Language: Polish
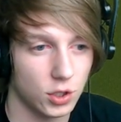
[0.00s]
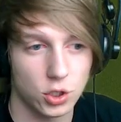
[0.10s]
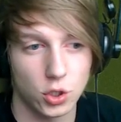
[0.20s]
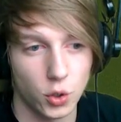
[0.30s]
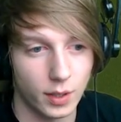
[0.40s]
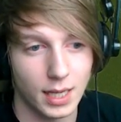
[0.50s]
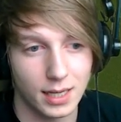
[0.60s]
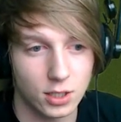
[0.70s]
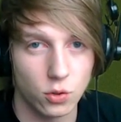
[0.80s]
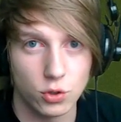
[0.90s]
gdzieś Q&A,
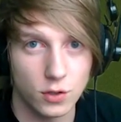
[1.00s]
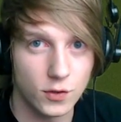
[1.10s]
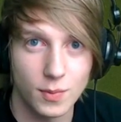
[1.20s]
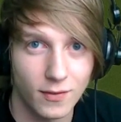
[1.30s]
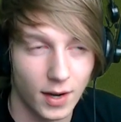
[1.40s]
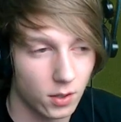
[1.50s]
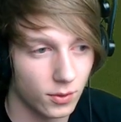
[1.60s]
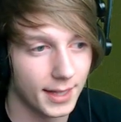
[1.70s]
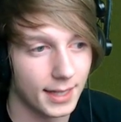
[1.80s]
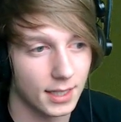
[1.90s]
gdzie ludzie wyśmiewają
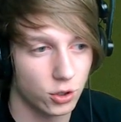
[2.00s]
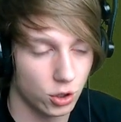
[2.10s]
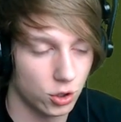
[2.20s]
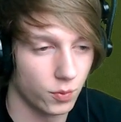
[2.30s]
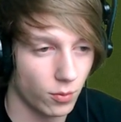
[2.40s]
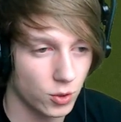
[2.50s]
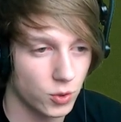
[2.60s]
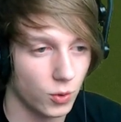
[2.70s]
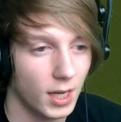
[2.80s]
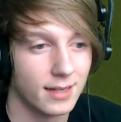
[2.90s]
dodatek, czy, czy po
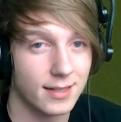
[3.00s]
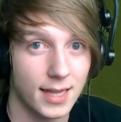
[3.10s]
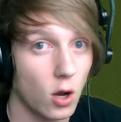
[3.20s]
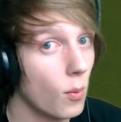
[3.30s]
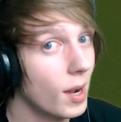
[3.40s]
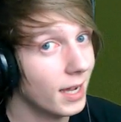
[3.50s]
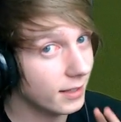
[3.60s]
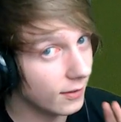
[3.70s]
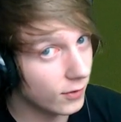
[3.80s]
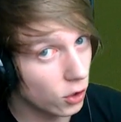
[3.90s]
prostu zadają
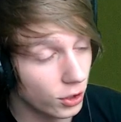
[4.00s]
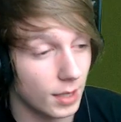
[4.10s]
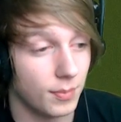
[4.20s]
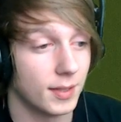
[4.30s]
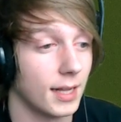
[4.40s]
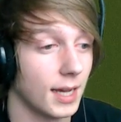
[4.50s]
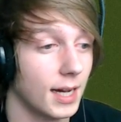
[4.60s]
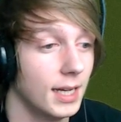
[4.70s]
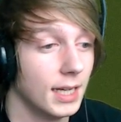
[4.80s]
niewygodne pytania,